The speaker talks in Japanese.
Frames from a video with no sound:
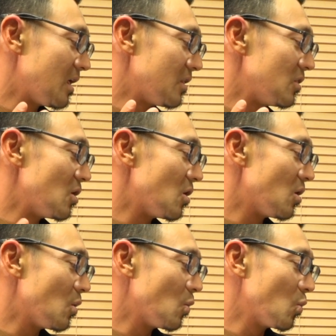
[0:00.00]

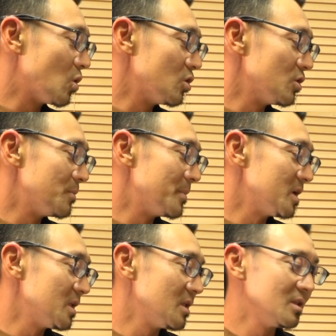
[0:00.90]
No
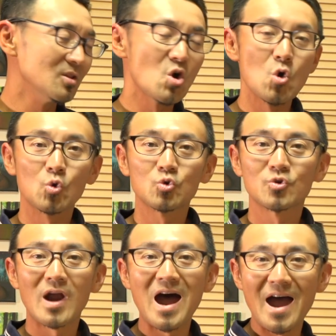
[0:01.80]
woman, no
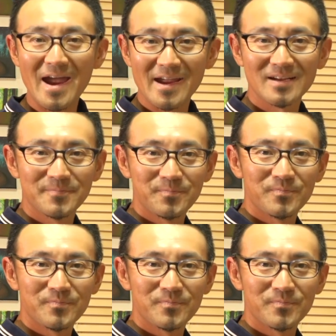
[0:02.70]
cry。